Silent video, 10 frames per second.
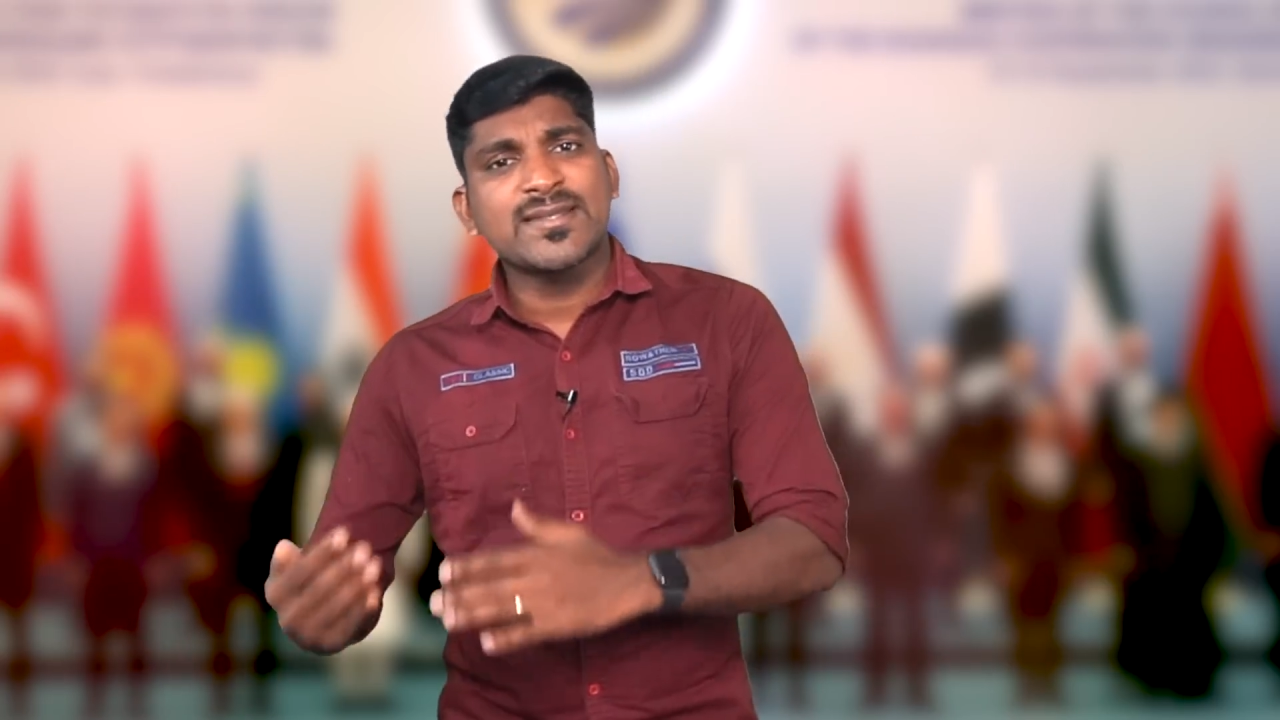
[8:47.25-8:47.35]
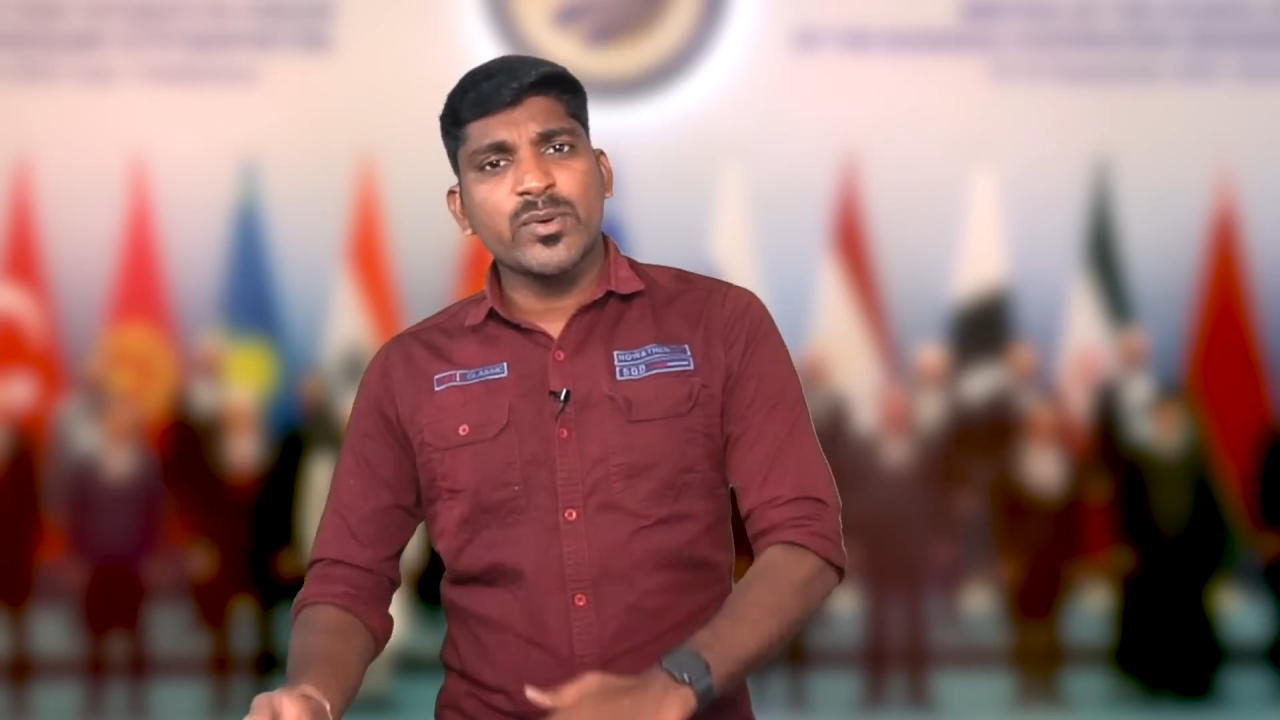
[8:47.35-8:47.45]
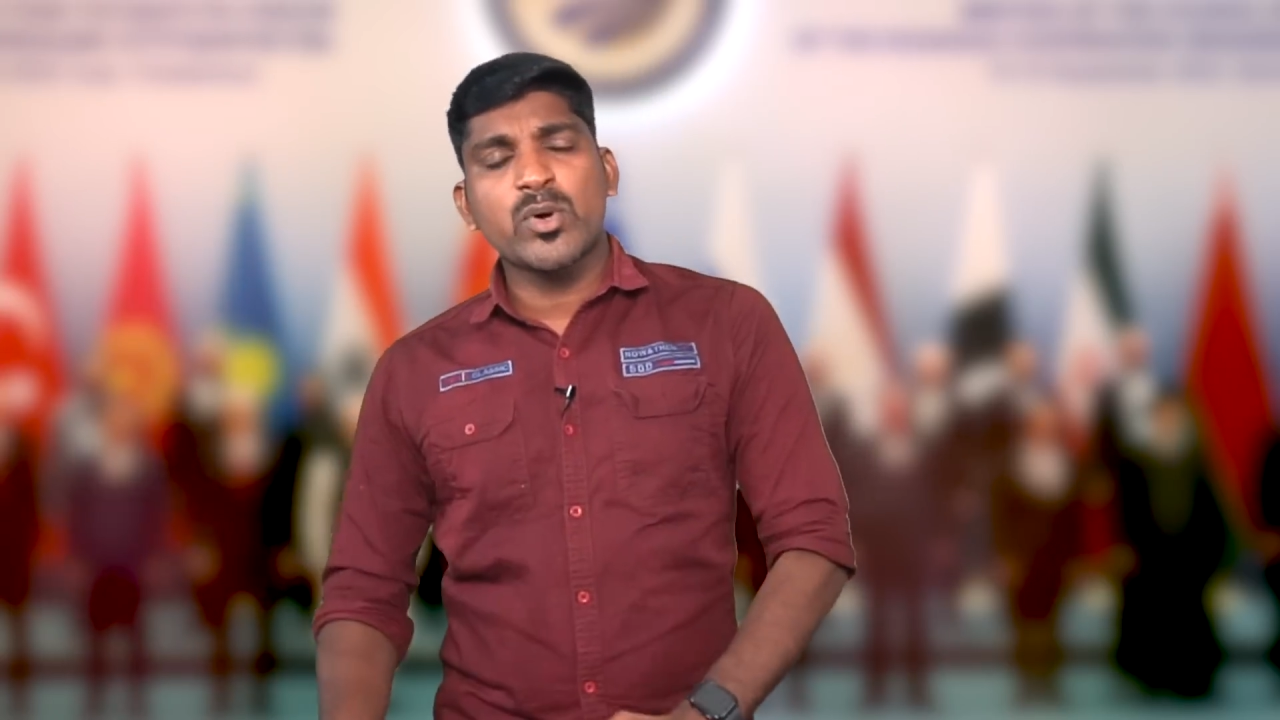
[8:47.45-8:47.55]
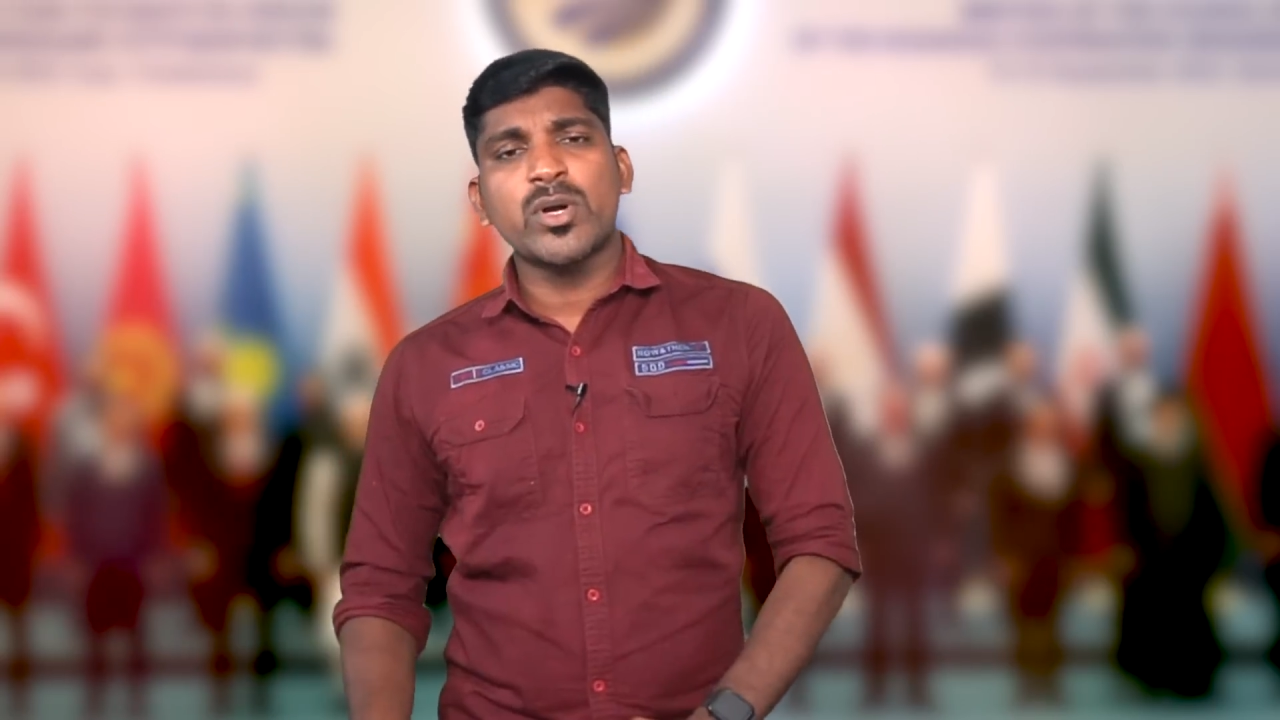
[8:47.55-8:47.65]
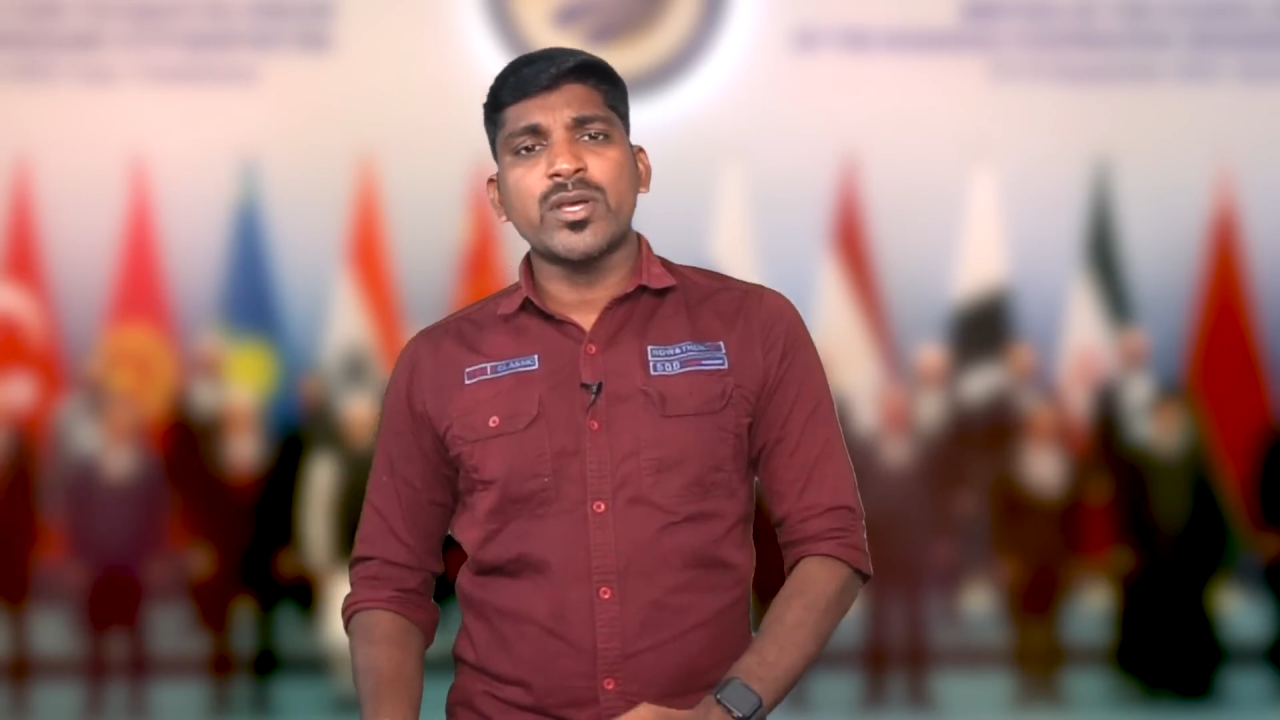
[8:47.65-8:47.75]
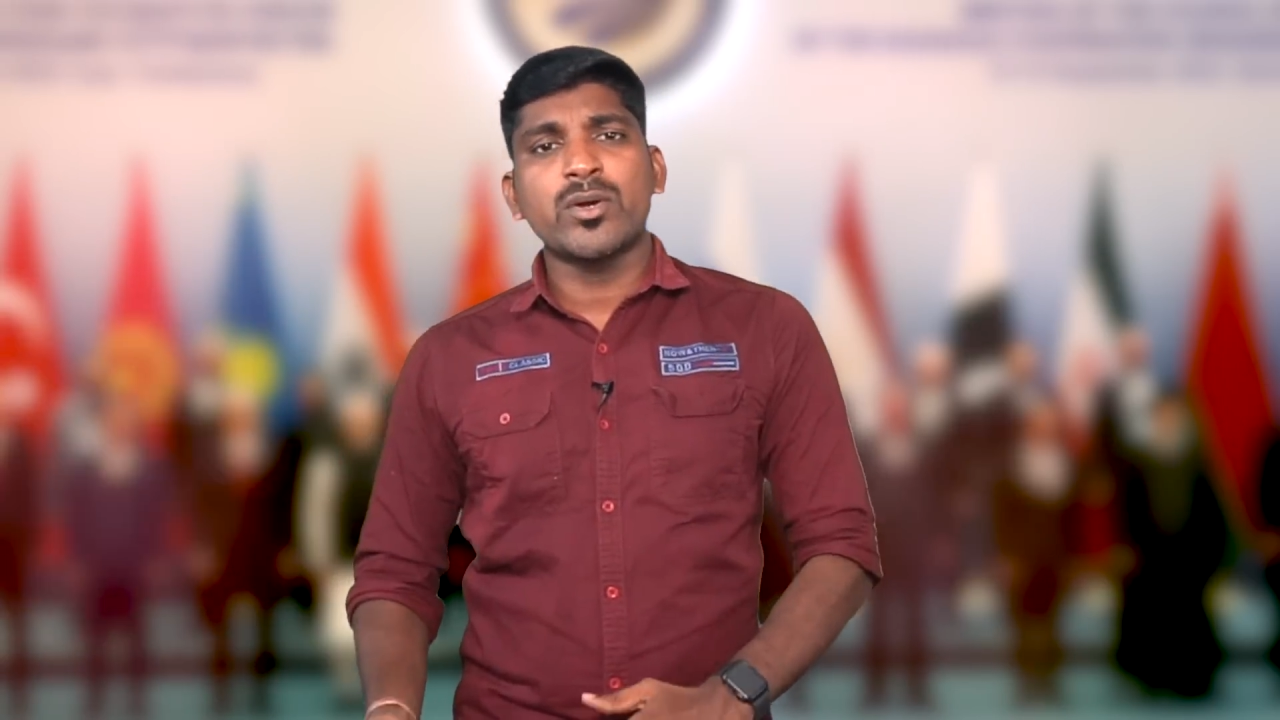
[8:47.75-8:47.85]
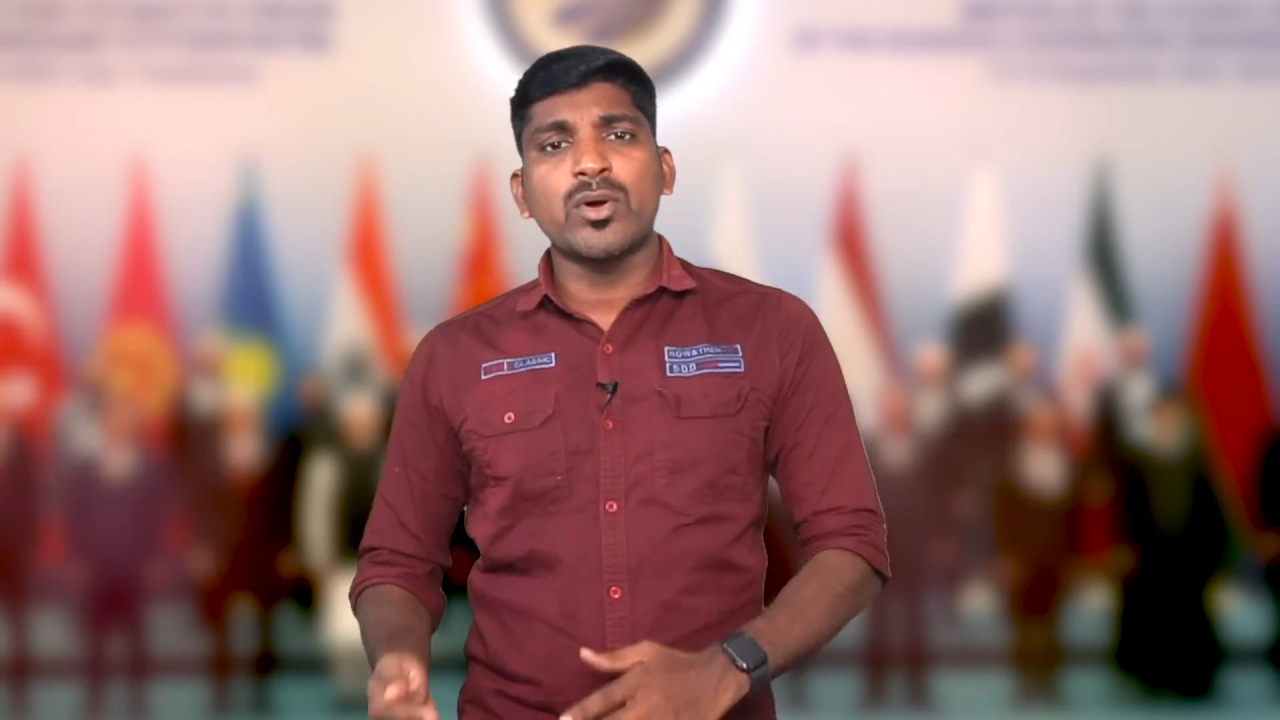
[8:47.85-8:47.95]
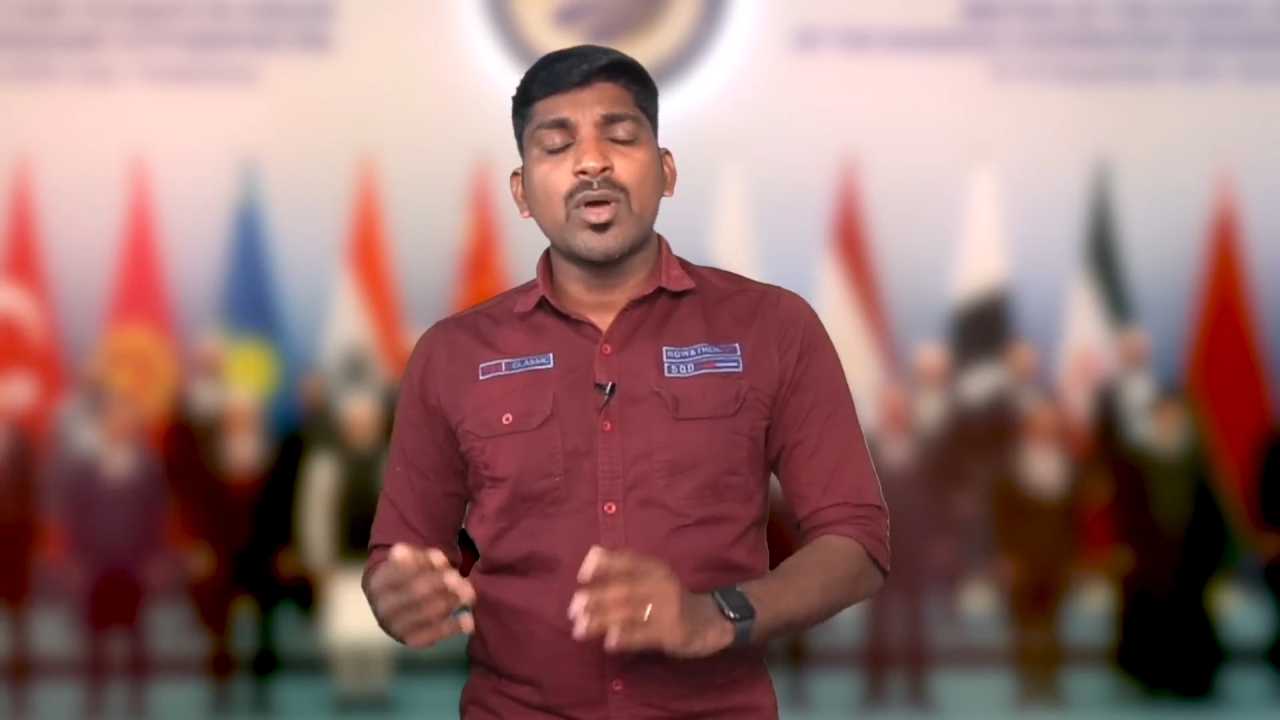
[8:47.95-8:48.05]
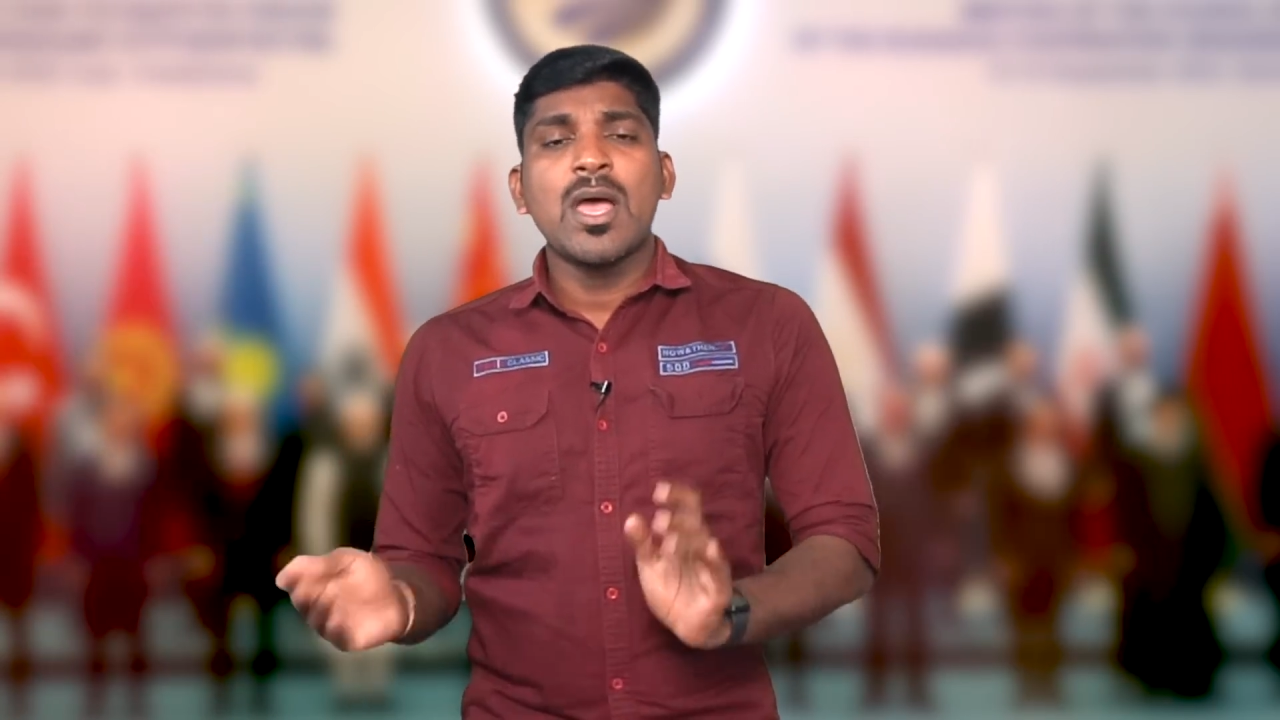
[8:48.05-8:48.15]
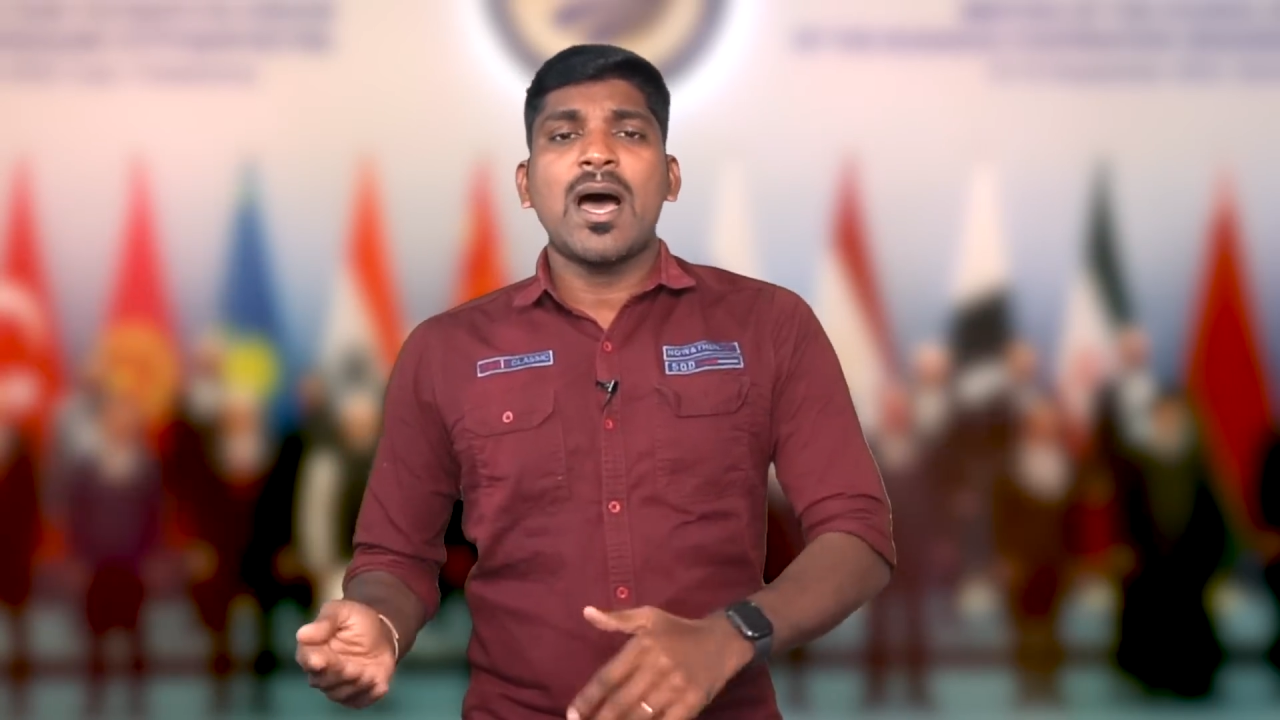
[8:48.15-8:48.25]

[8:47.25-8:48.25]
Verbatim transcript: எஸ்இஓக்குள்ள e இருக்கோம்